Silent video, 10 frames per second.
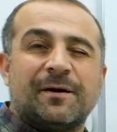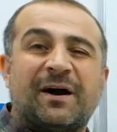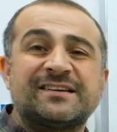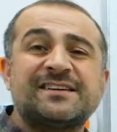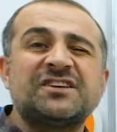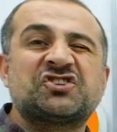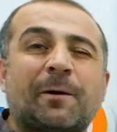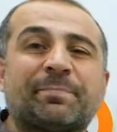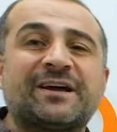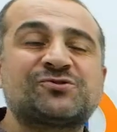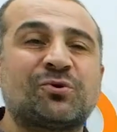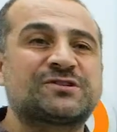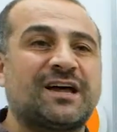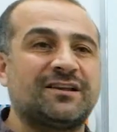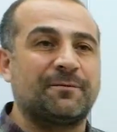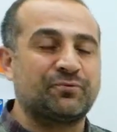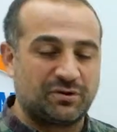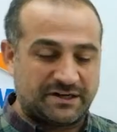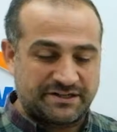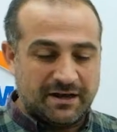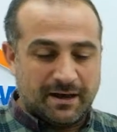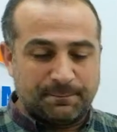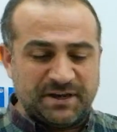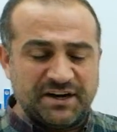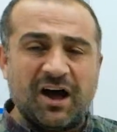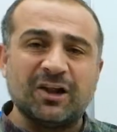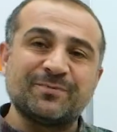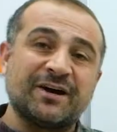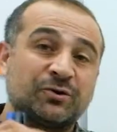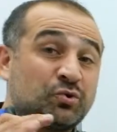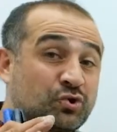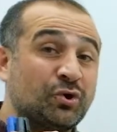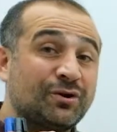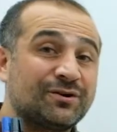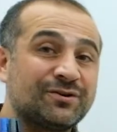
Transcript: Bazen de çapraz doğrusal yapıyorlar. Biri almayan 3'ü,